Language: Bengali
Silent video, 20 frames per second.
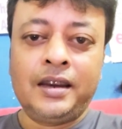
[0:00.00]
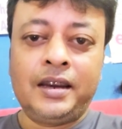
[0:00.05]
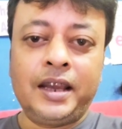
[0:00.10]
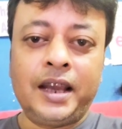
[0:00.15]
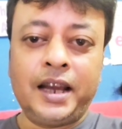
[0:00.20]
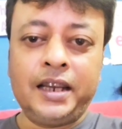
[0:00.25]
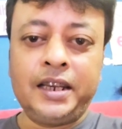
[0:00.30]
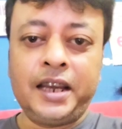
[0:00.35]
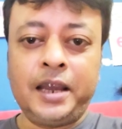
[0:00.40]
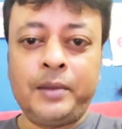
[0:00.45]

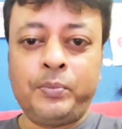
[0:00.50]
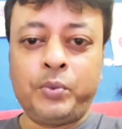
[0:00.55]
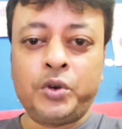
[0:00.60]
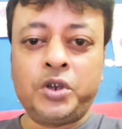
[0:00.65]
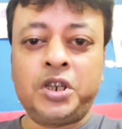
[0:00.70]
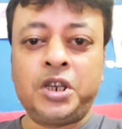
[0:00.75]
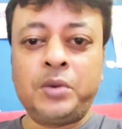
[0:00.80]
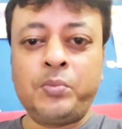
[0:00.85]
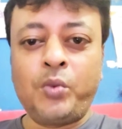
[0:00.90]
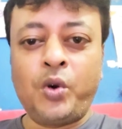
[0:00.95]
ঠিক আছে এই
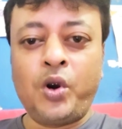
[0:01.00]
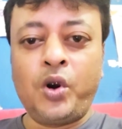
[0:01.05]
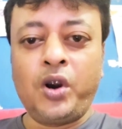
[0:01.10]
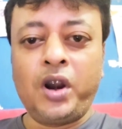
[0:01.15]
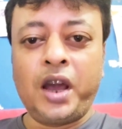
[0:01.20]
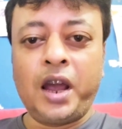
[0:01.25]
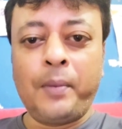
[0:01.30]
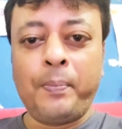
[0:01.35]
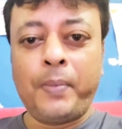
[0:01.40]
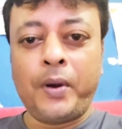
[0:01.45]

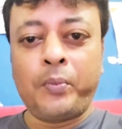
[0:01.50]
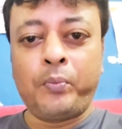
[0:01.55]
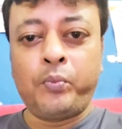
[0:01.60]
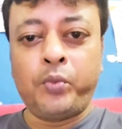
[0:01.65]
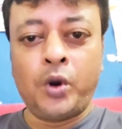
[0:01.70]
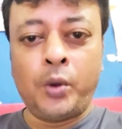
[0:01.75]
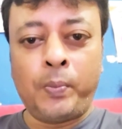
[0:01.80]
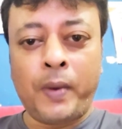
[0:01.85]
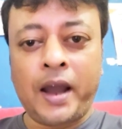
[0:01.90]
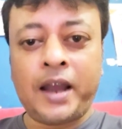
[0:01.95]
পশ্চিমবঙ্গটাকে
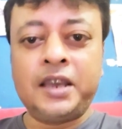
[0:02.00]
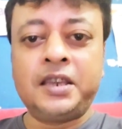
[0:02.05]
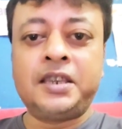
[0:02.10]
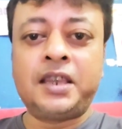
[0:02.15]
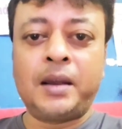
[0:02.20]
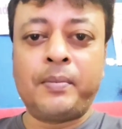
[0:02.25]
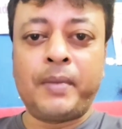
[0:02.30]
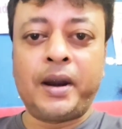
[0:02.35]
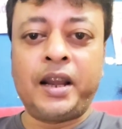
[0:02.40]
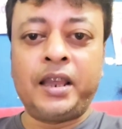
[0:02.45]
পুরো
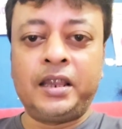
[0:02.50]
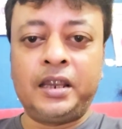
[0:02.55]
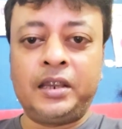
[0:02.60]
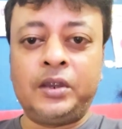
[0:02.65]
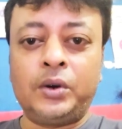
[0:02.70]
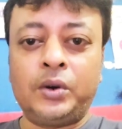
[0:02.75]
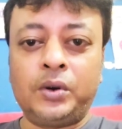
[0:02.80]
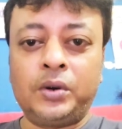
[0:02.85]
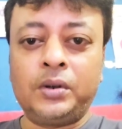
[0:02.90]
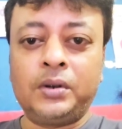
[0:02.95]
পাকিস্তান বানিয়ে
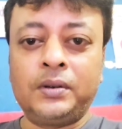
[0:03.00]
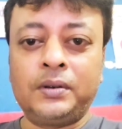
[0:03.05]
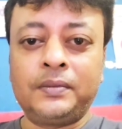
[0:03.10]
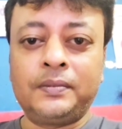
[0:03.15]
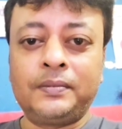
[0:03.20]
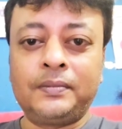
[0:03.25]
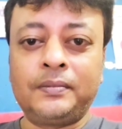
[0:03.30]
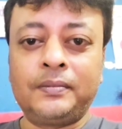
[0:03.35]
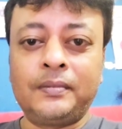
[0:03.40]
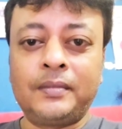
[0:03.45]
দিত
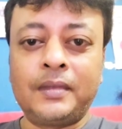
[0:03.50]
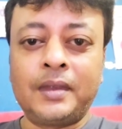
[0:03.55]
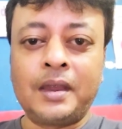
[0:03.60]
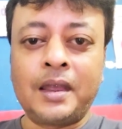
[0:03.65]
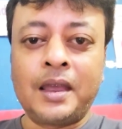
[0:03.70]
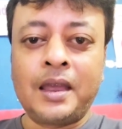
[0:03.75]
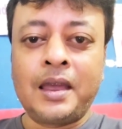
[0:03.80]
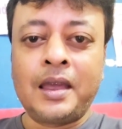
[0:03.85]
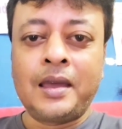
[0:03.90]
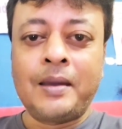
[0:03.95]

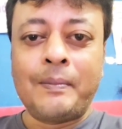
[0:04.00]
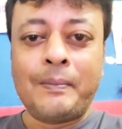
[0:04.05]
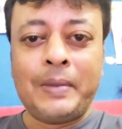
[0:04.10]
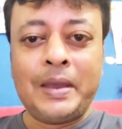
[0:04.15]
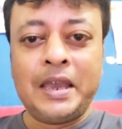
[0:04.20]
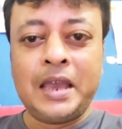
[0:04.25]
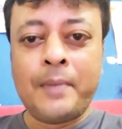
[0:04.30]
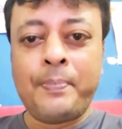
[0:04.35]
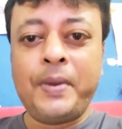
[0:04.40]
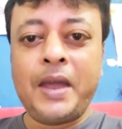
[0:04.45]

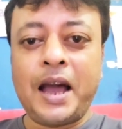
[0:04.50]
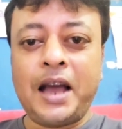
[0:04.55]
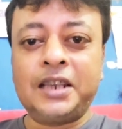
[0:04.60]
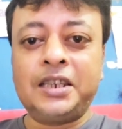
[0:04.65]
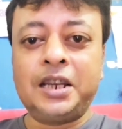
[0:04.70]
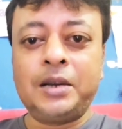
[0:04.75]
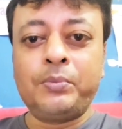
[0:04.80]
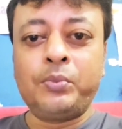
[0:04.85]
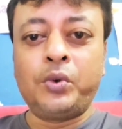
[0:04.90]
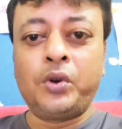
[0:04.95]
বিজেপি
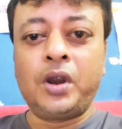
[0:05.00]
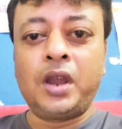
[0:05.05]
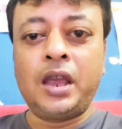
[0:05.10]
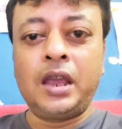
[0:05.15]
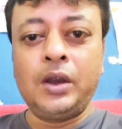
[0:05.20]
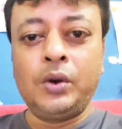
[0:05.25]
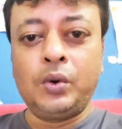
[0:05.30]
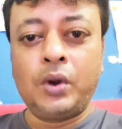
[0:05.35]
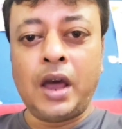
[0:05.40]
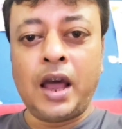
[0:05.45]
আছে
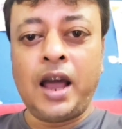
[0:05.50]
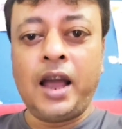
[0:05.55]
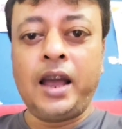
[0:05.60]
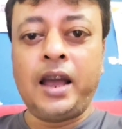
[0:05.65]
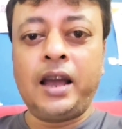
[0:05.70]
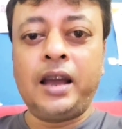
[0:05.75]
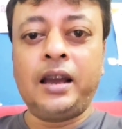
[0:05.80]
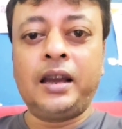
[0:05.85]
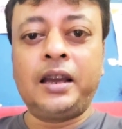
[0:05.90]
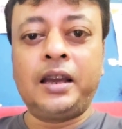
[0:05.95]
বলেই ওরা
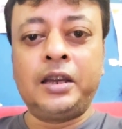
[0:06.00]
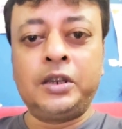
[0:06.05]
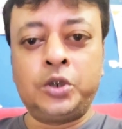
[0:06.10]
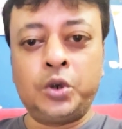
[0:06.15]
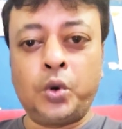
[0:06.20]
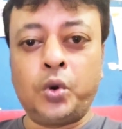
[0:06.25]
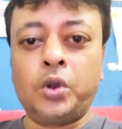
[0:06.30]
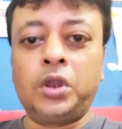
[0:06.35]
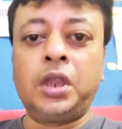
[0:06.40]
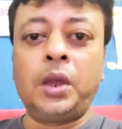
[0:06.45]

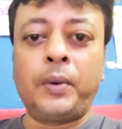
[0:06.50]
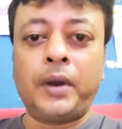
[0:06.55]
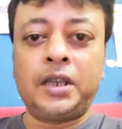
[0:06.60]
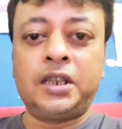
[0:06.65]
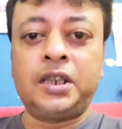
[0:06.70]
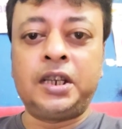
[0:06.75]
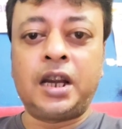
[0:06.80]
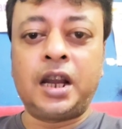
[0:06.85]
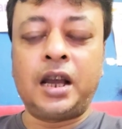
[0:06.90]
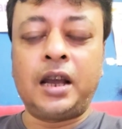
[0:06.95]
কিছু করতে
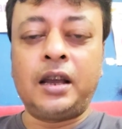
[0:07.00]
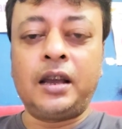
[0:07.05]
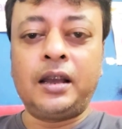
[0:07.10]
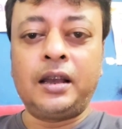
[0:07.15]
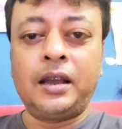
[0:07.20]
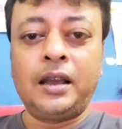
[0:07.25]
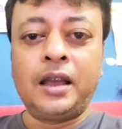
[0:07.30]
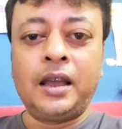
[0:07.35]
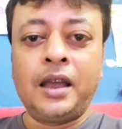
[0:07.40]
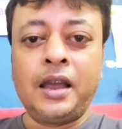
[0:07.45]
পারছে না
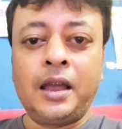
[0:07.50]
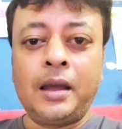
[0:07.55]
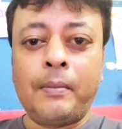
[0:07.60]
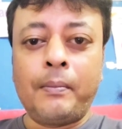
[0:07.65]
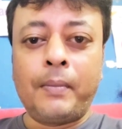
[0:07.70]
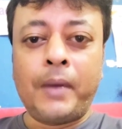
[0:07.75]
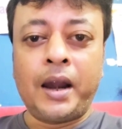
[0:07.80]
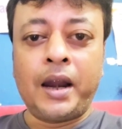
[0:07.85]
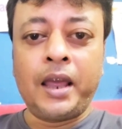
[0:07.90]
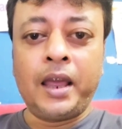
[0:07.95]

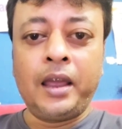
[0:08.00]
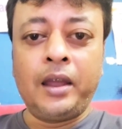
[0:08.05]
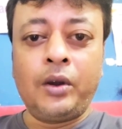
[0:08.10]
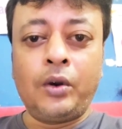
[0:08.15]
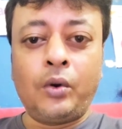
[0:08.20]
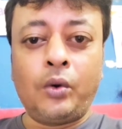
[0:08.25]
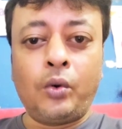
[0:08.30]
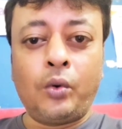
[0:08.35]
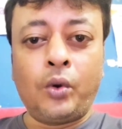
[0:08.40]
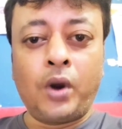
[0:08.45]
মানে
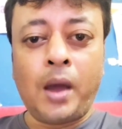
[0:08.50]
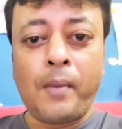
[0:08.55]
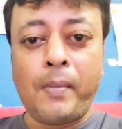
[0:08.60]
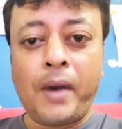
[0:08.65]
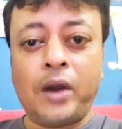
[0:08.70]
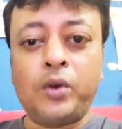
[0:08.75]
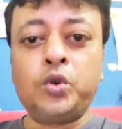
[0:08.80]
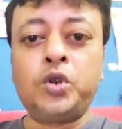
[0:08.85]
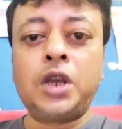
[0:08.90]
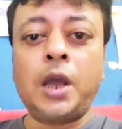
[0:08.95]
ওরা
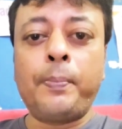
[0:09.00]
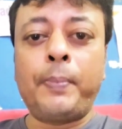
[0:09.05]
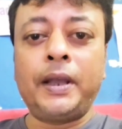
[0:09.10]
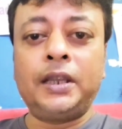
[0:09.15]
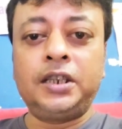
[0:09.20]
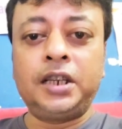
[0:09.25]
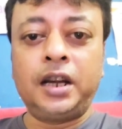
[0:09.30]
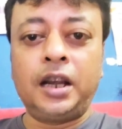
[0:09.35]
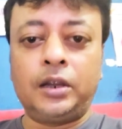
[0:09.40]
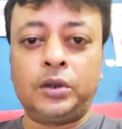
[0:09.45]
মানুষকে
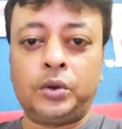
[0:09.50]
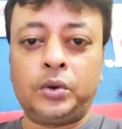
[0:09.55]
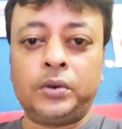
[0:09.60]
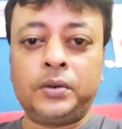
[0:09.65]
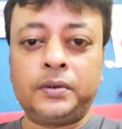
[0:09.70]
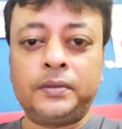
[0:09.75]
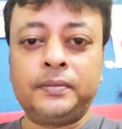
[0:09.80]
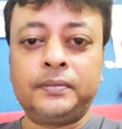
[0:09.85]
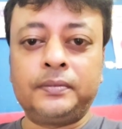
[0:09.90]
পাচ্ছে না তো